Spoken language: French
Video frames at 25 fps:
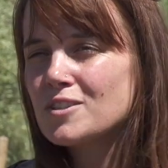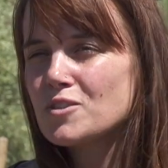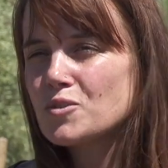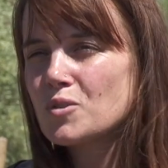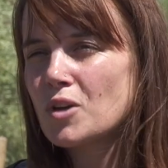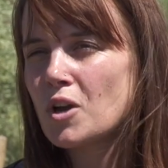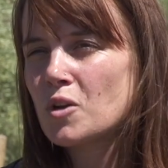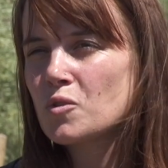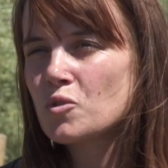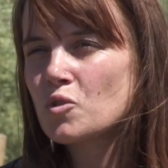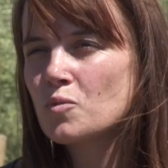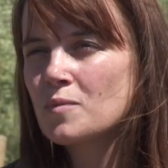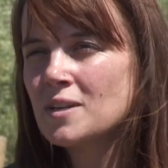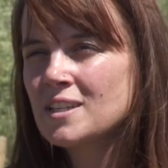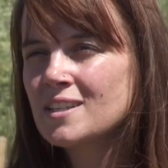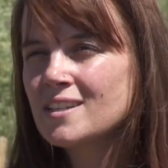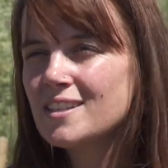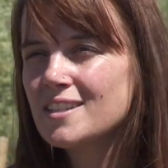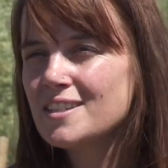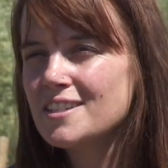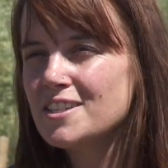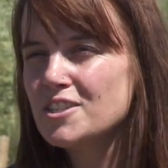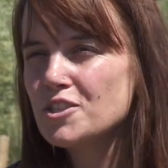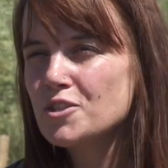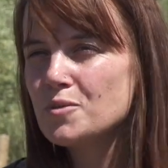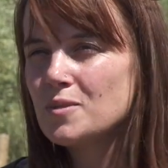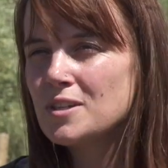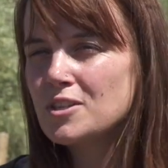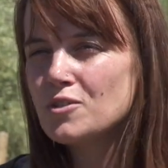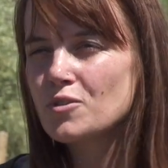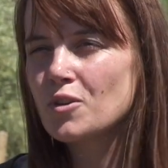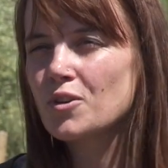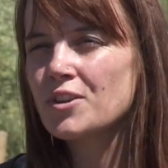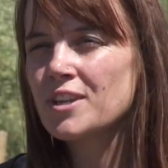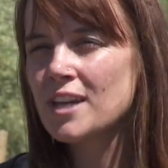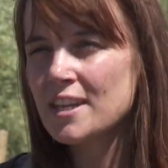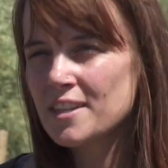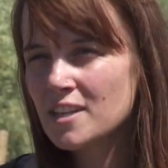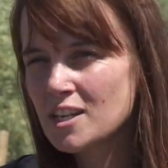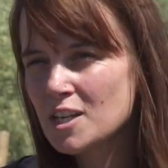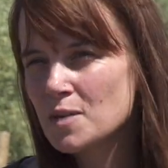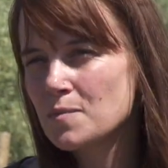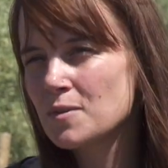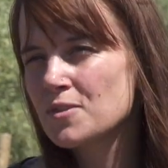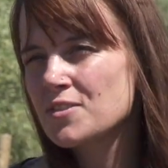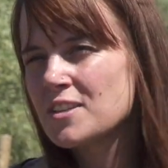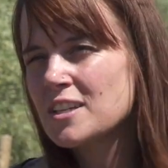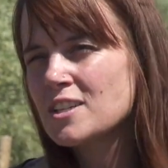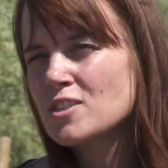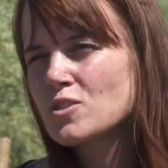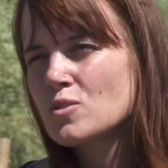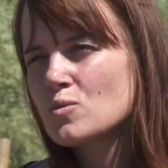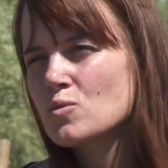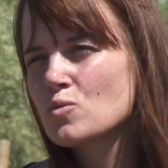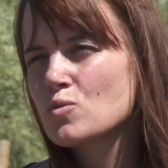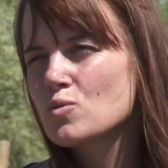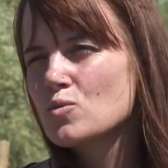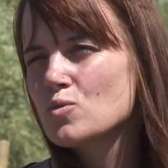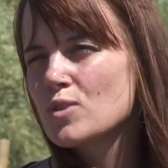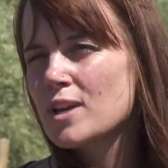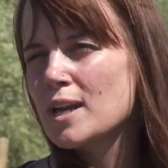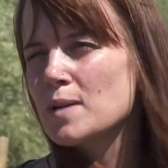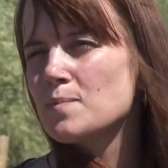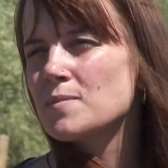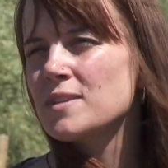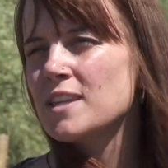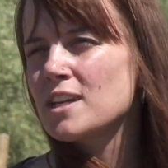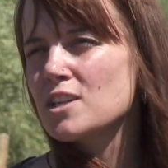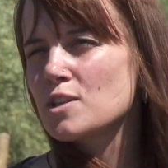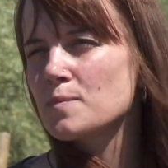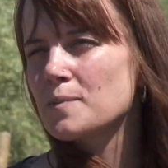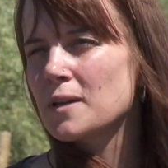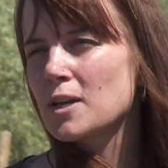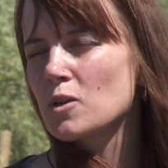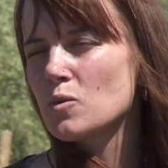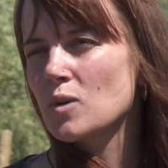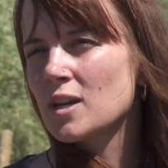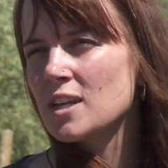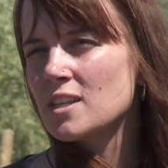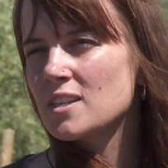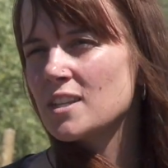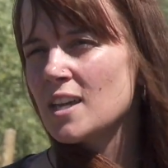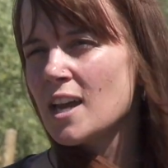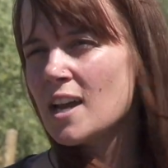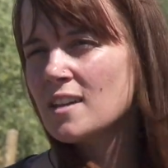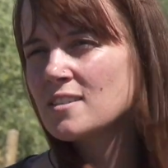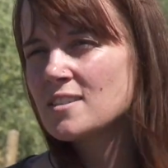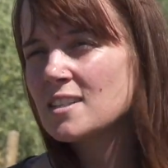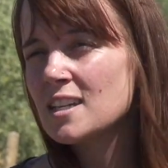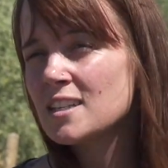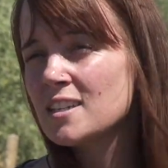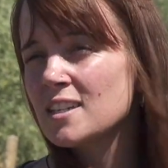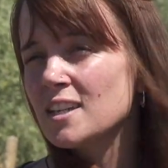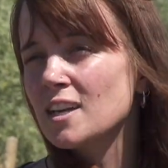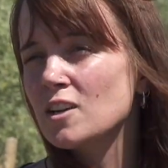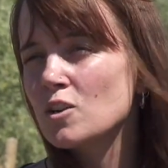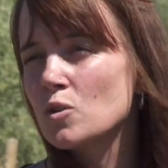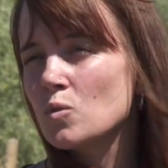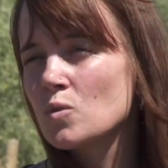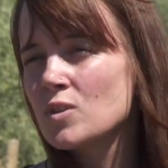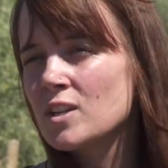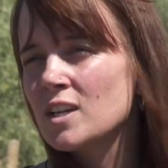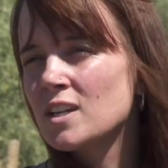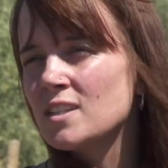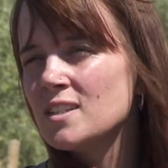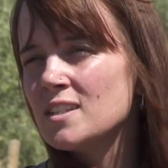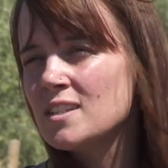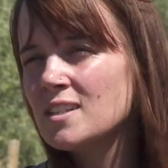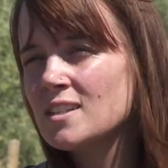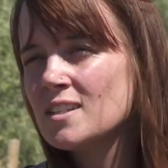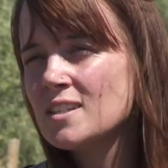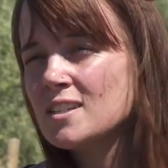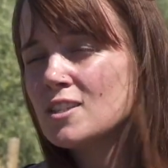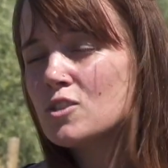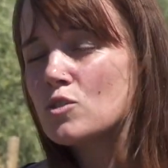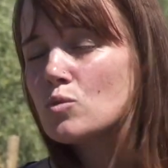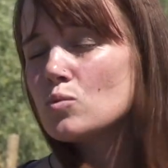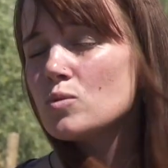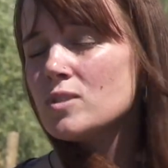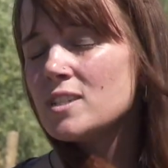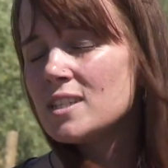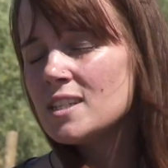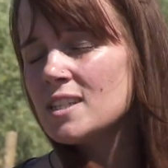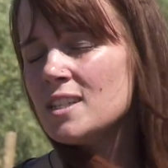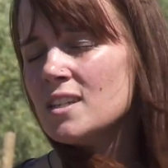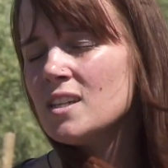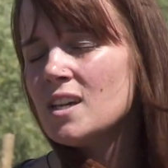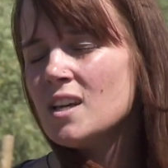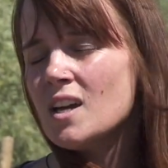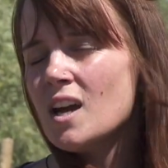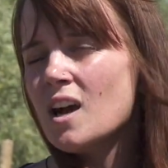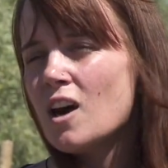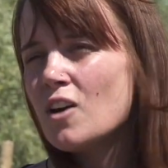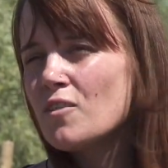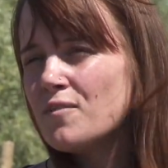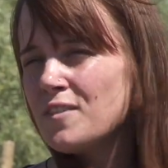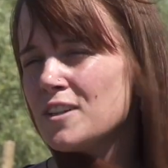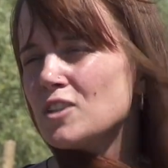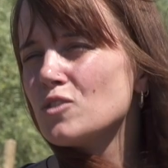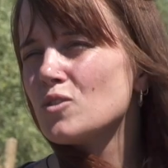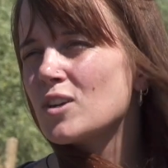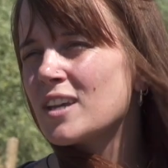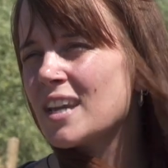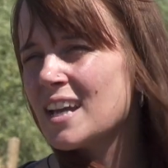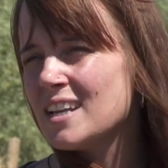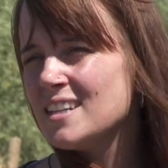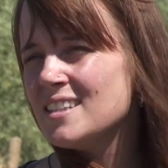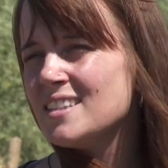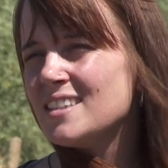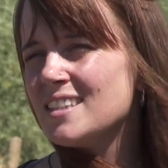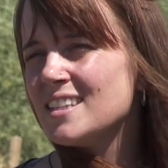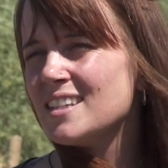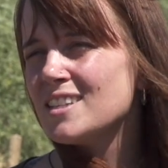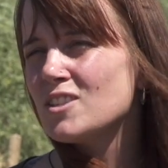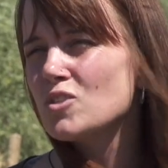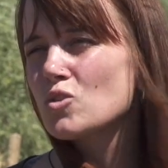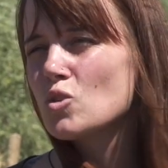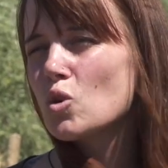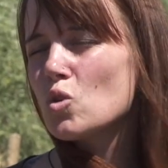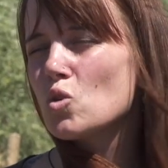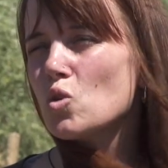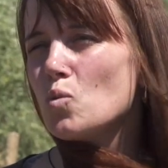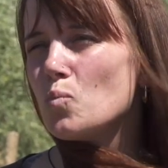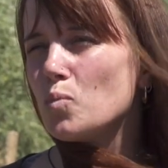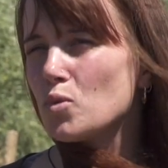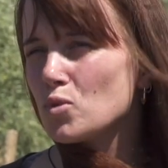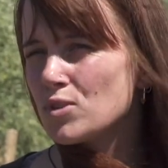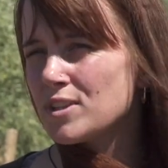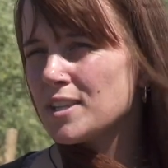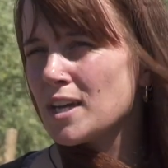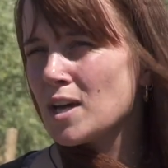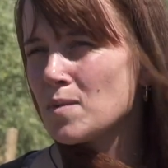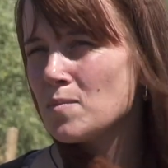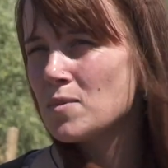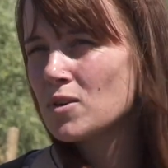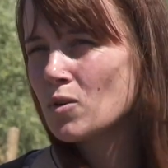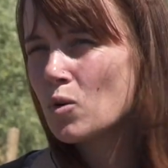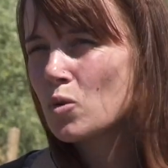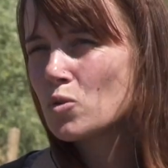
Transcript: est sur un domaine qui est situé sur une aire d'alimentation de captage prioritaire, c'est-à-dire qu'on a des, des, soucis en fait de qualité sur l'eau potable.